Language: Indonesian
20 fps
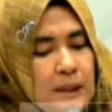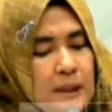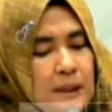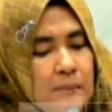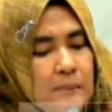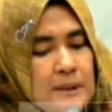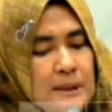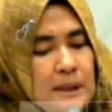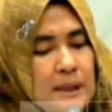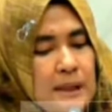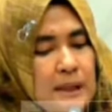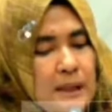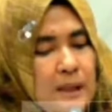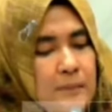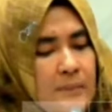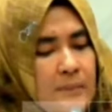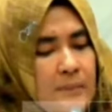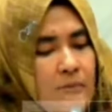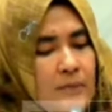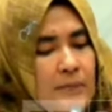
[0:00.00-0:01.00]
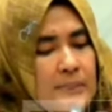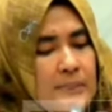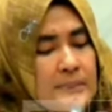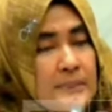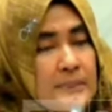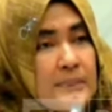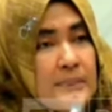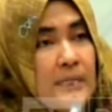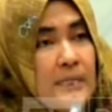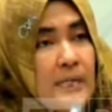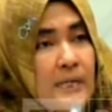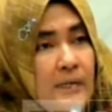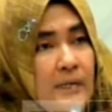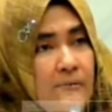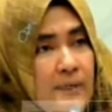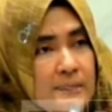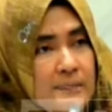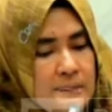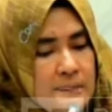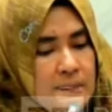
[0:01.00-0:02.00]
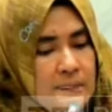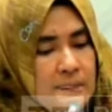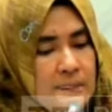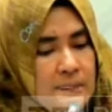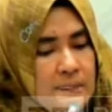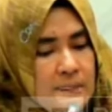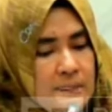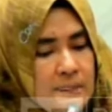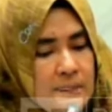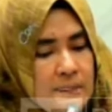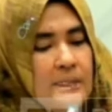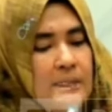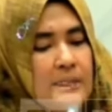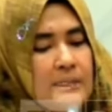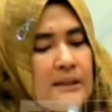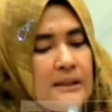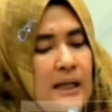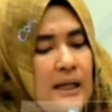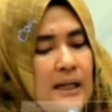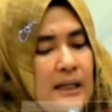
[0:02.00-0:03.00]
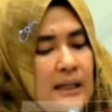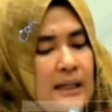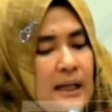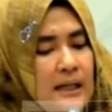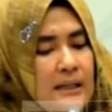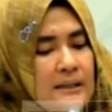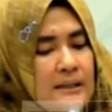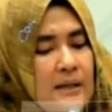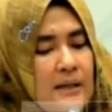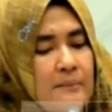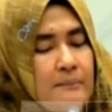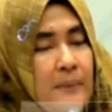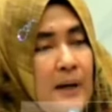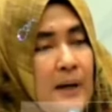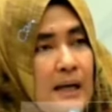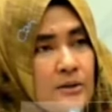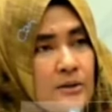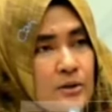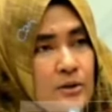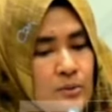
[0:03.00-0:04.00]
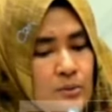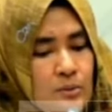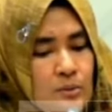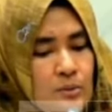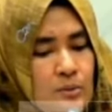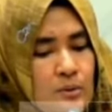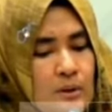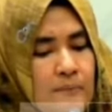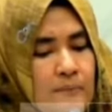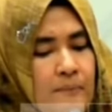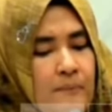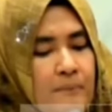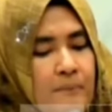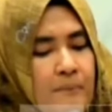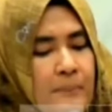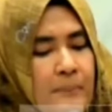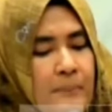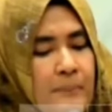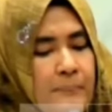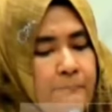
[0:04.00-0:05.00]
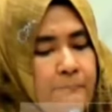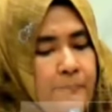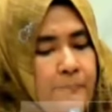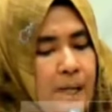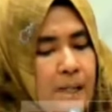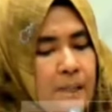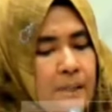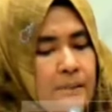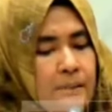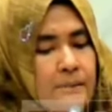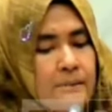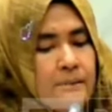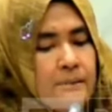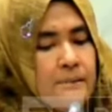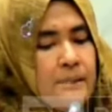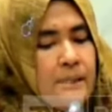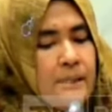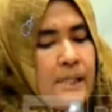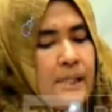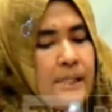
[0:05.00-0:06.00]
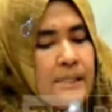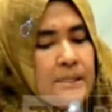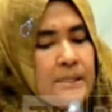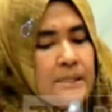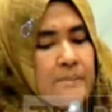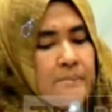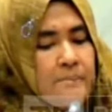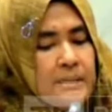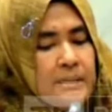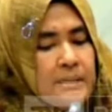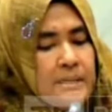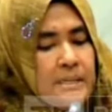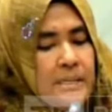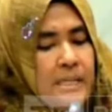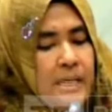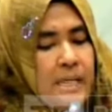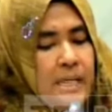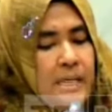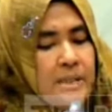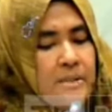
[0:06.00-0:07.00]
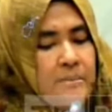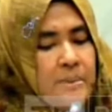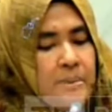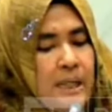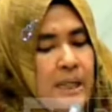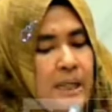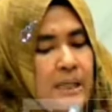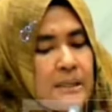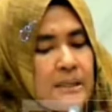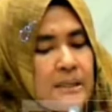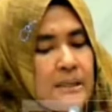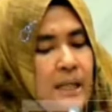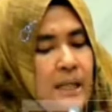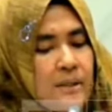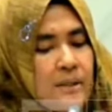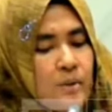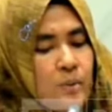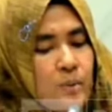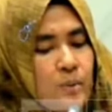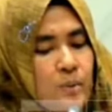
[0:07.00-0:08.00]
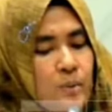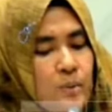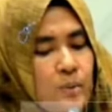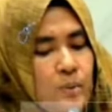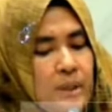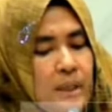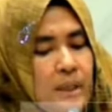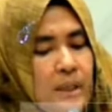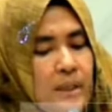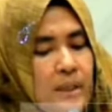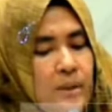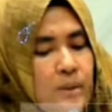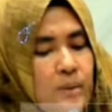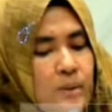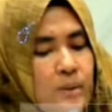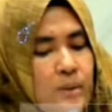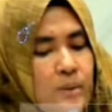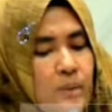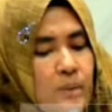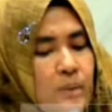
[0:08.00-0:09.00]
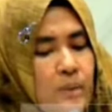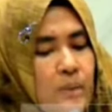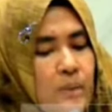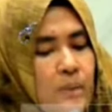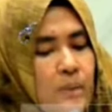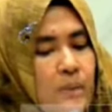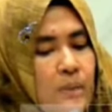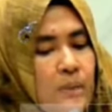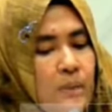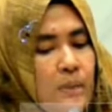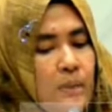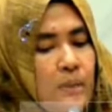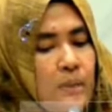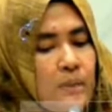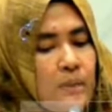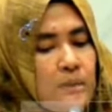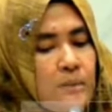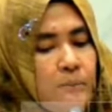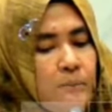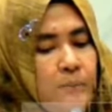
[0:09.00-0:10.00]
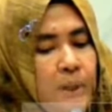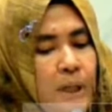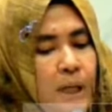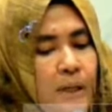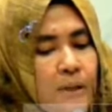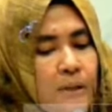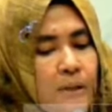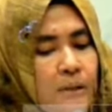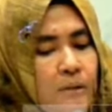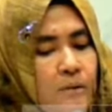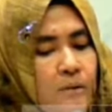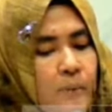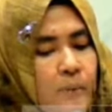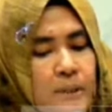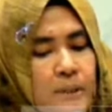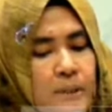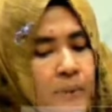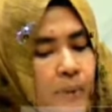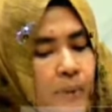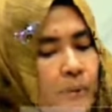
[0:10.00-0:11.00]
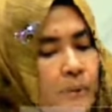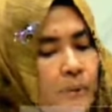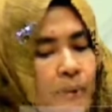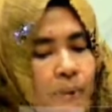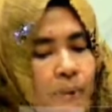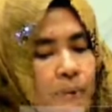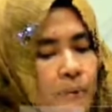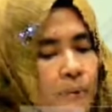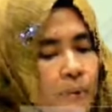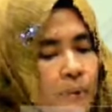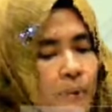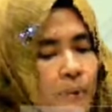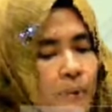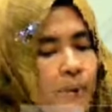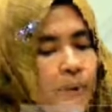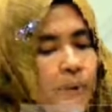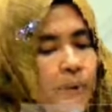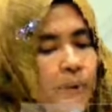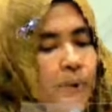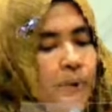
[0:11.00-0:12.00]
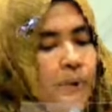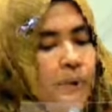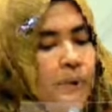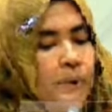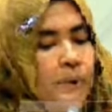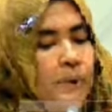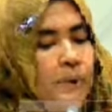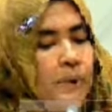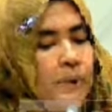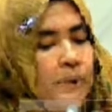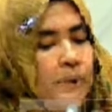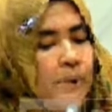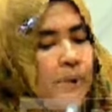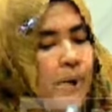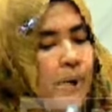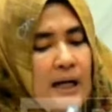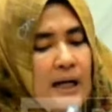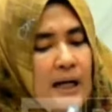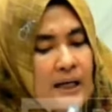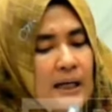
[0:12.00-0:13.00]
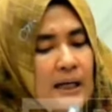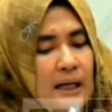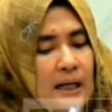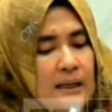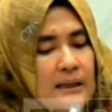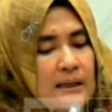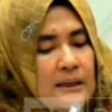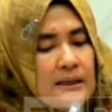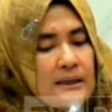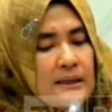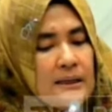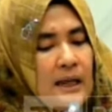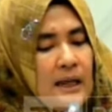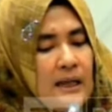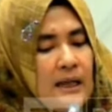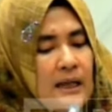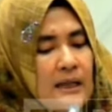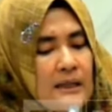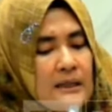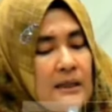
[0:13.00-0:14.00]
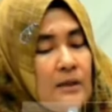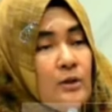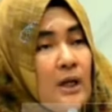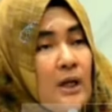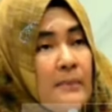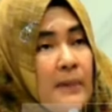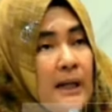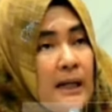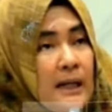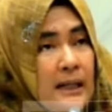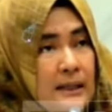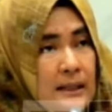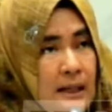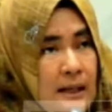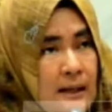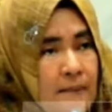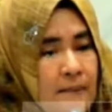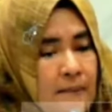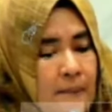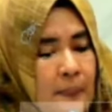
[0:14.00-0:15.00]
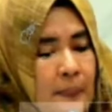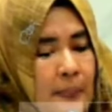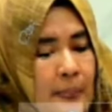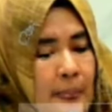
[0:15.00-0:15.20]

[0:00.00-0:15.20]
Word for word: meter persegi yang beralokasi di Karawaci, Tangerang, dan Pelaju, Palembang dengan estimasi nilai sebesar 1 triliun 9, eh, sekian sekian ya yang akan diserahkan ke Hutama Karya.